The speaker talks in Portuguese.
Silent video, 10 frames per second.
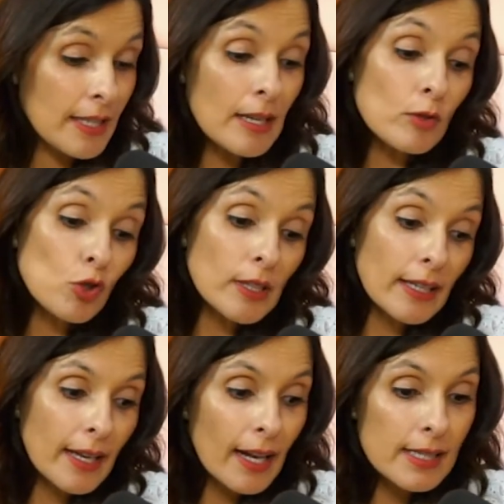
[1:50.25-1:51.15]
E eu sou
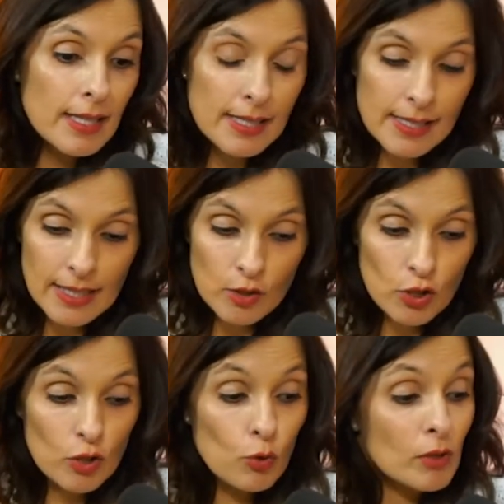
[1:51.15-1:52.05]
daquelas assim,
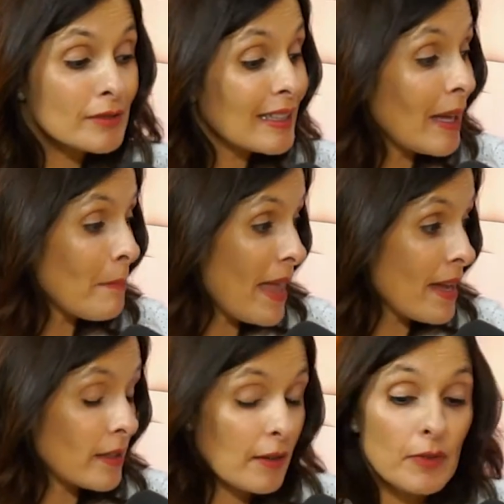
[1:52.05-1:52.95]
gente, quando tá na
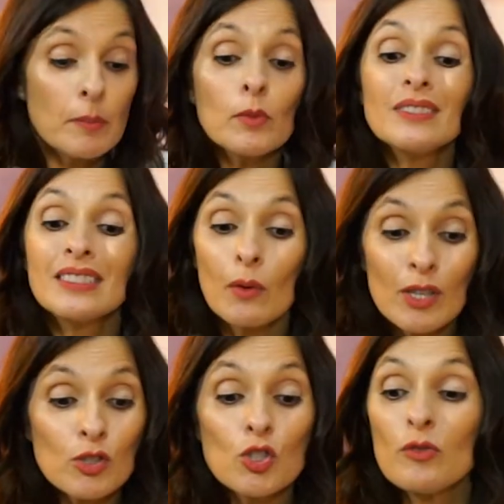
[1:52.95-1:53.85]
merda, vamos então
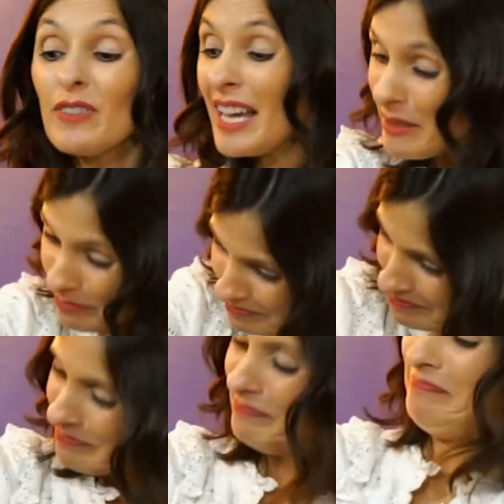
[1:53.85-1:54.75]
vamos a gente lá, vai...
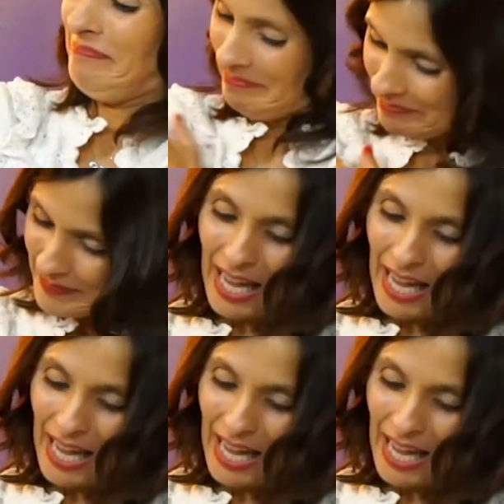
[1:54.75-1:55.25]
agitar a merda.